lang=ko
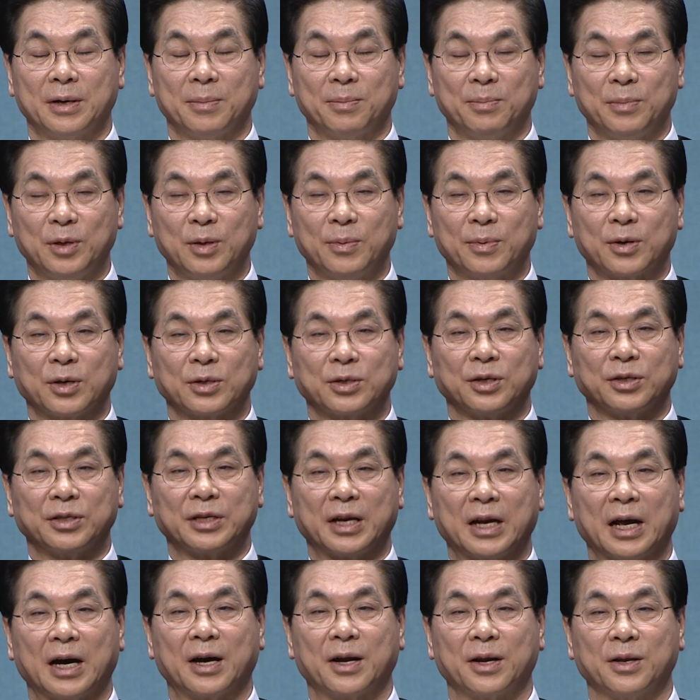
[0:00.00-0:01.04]
믿음으로 전제
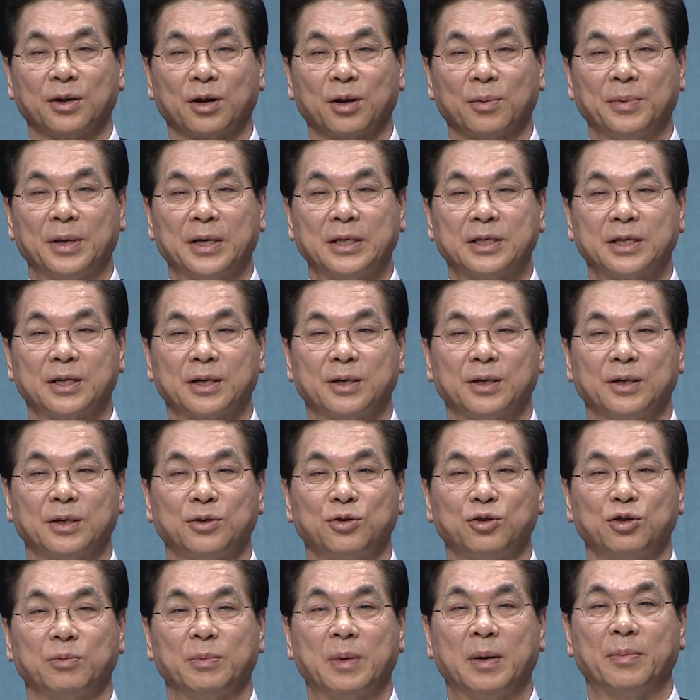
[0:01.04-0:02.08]
나가는 여러분 되시기를
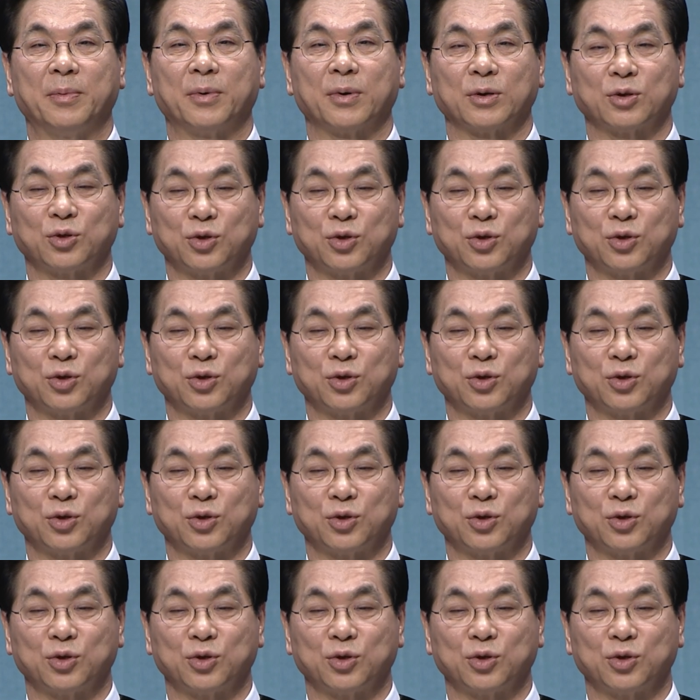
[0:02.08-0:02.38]
주님의 이름으로